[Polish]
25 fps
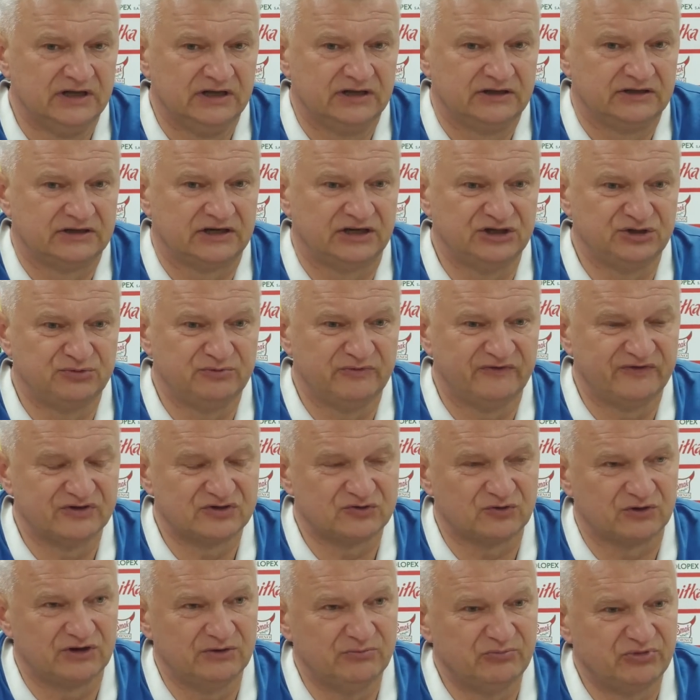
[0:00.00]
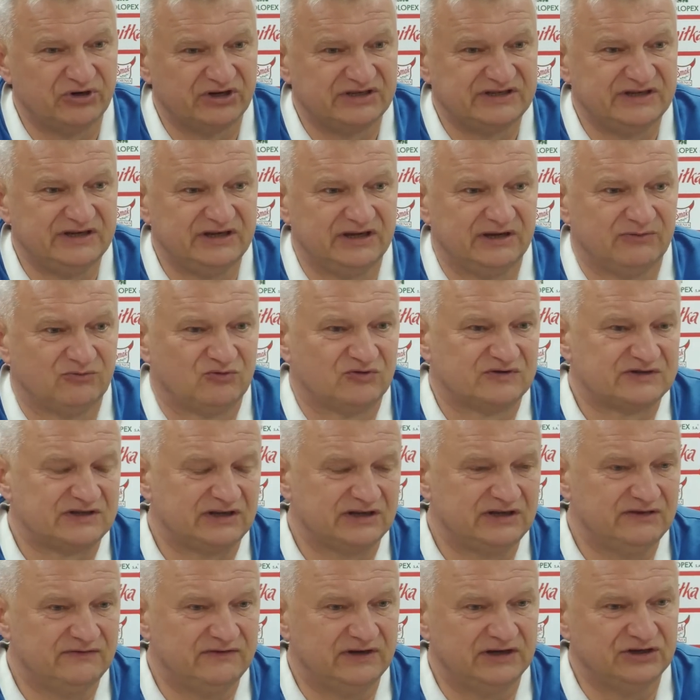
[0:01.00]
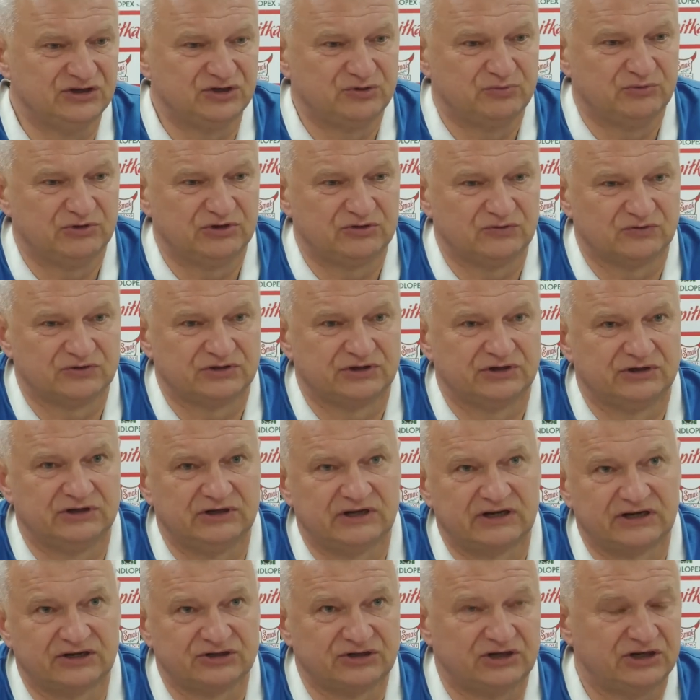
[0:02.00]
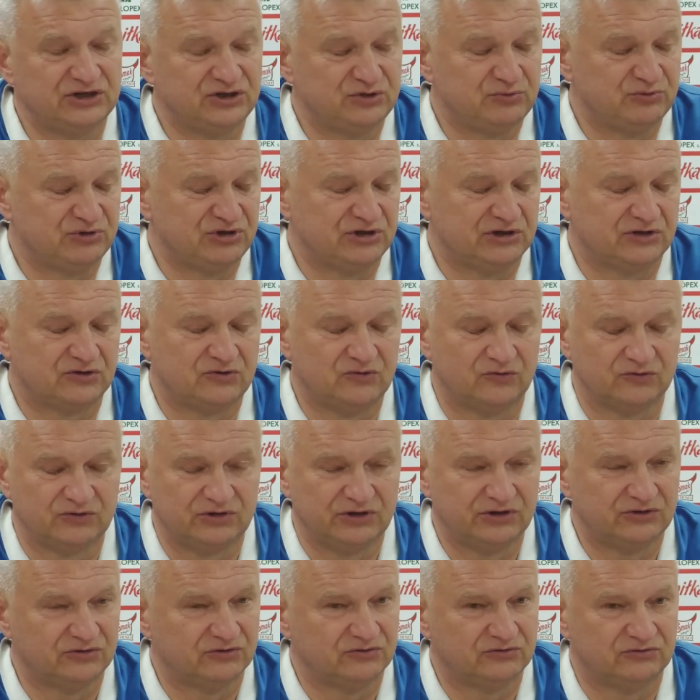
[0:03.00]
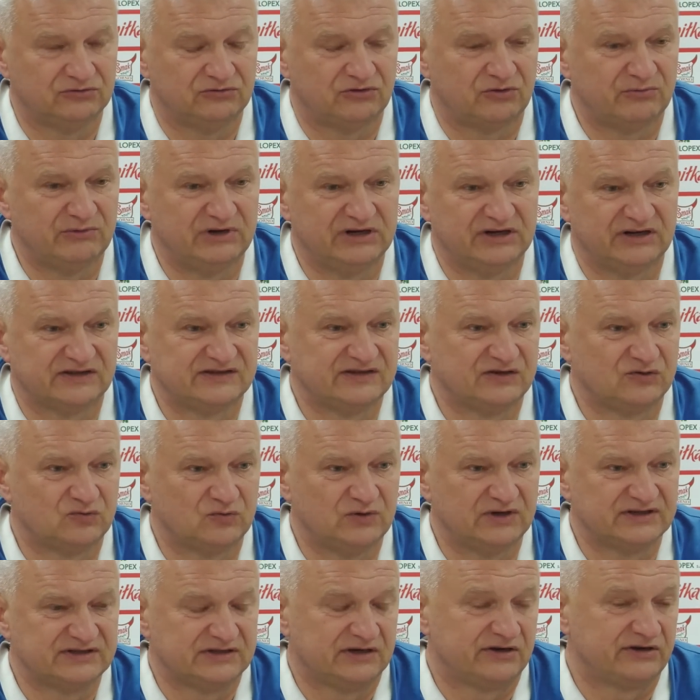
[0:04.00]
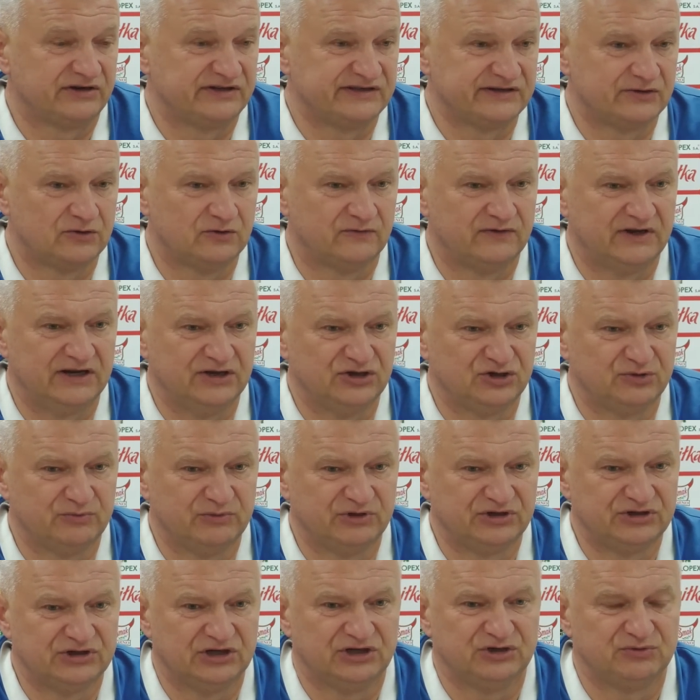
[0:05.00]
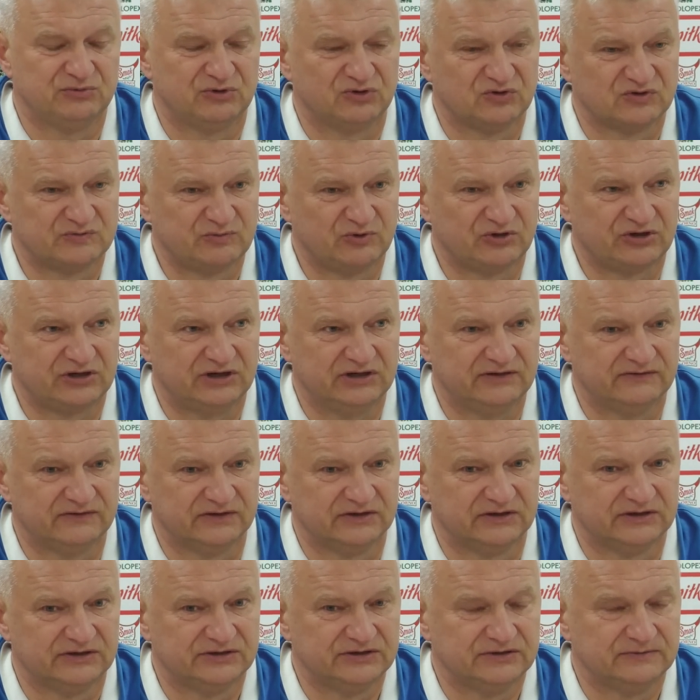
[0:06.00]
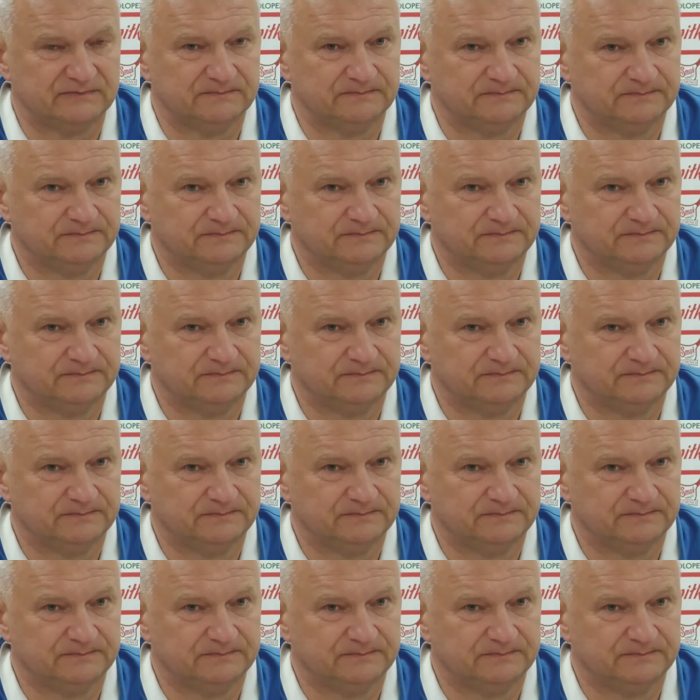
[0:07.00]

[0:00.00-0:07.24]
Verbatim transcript: graliśmy wysokim pressingiem, doskakiwaliśmy, to, że narażaliśmy się na kontry, to normalna sytuacja, ryzykowaliśmy, chcieliśmy to spotkanie wygrać.